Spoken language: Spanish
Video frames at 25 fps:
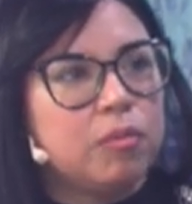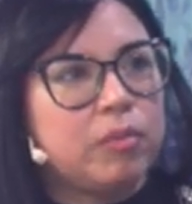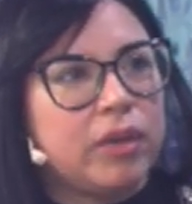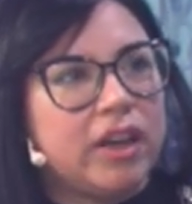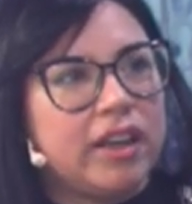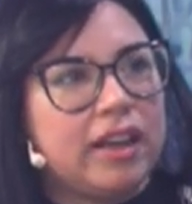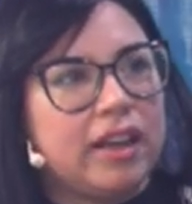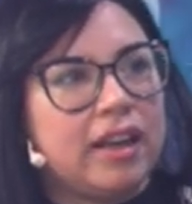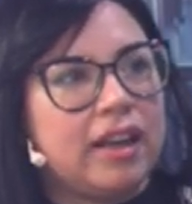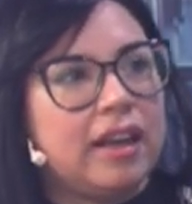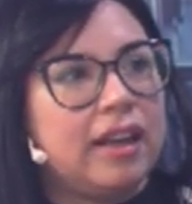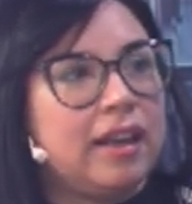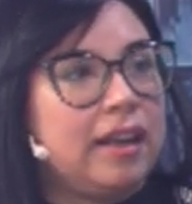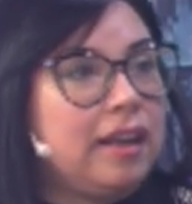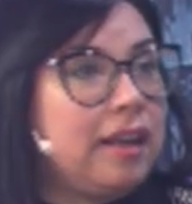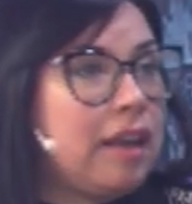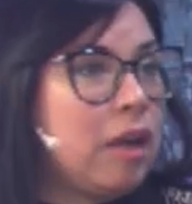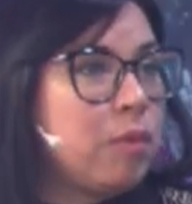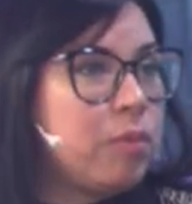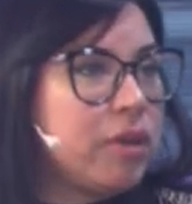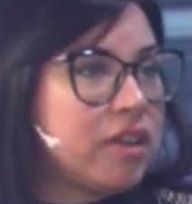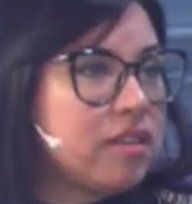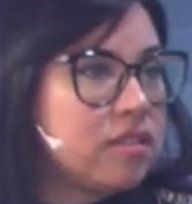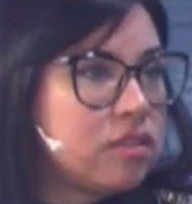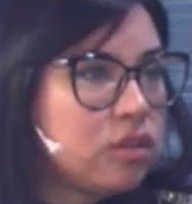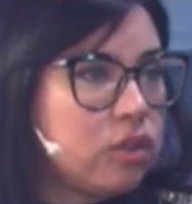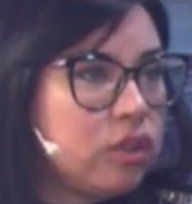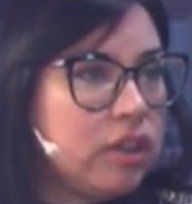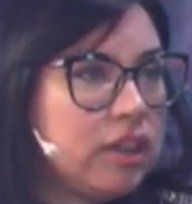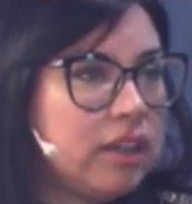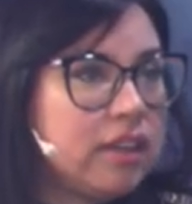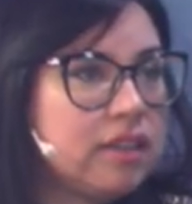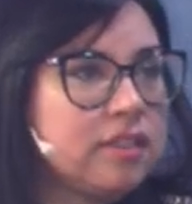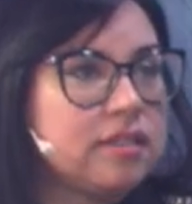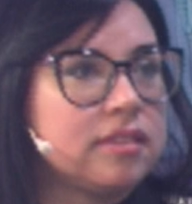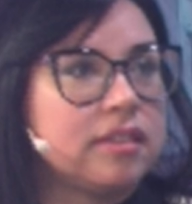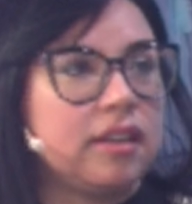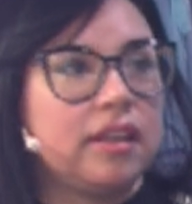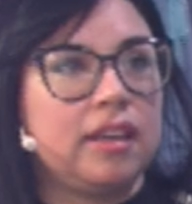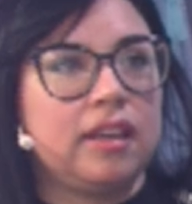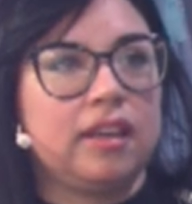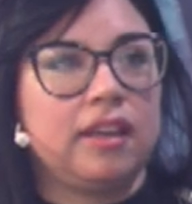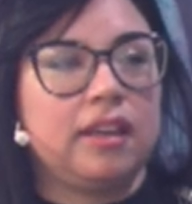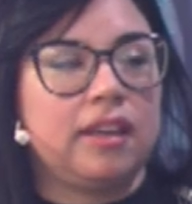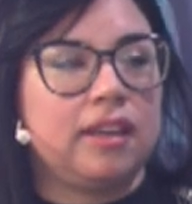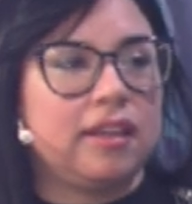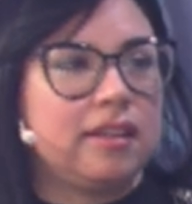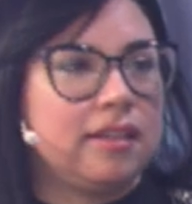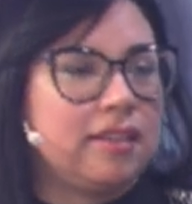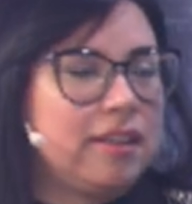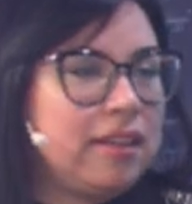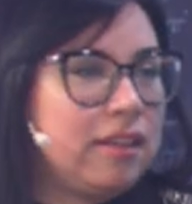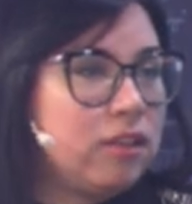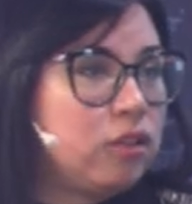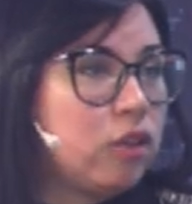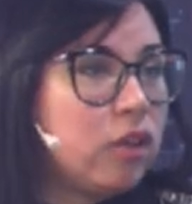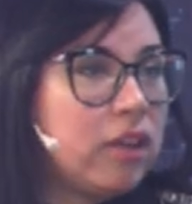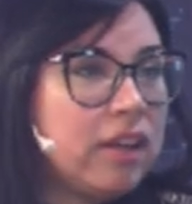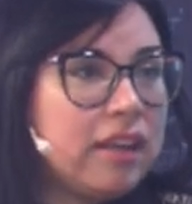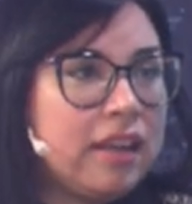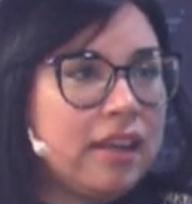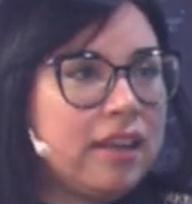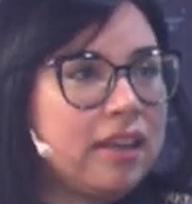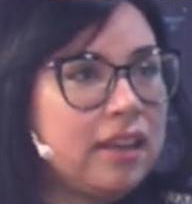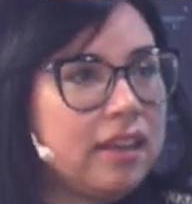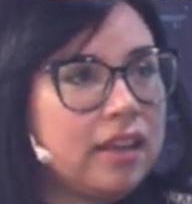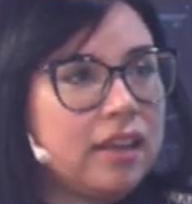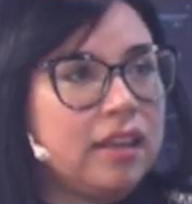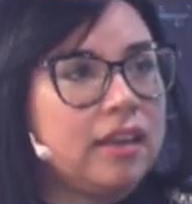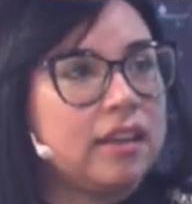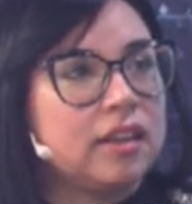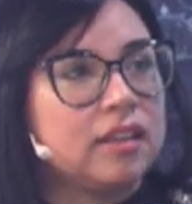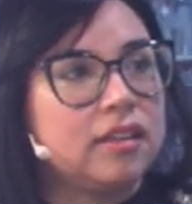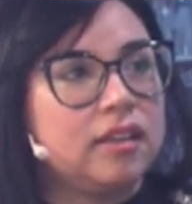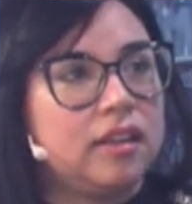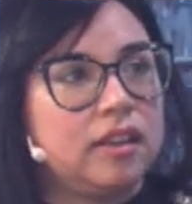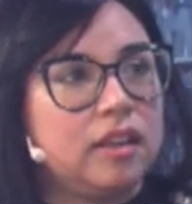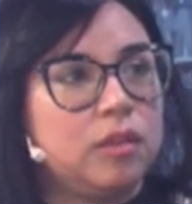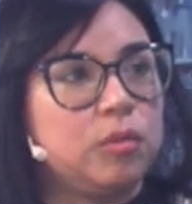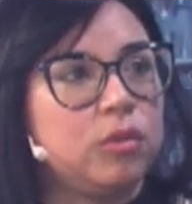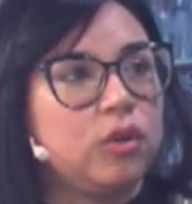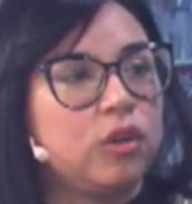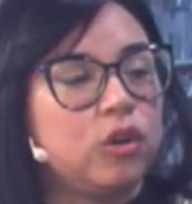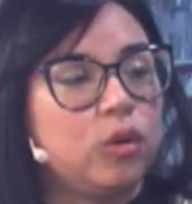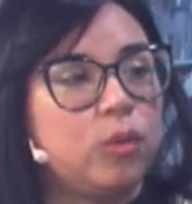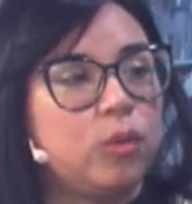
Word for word: para las personas eh, de todas las edades que tenemos